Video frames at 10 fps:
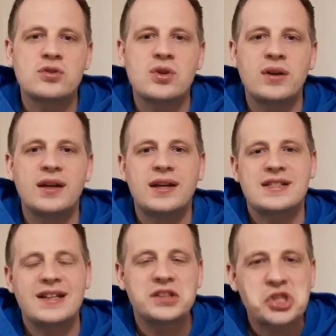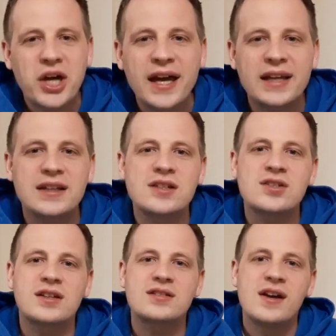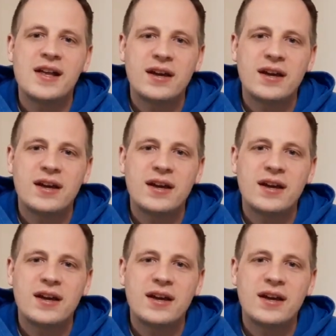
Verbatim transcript: sondern das Entscheidende ist, dass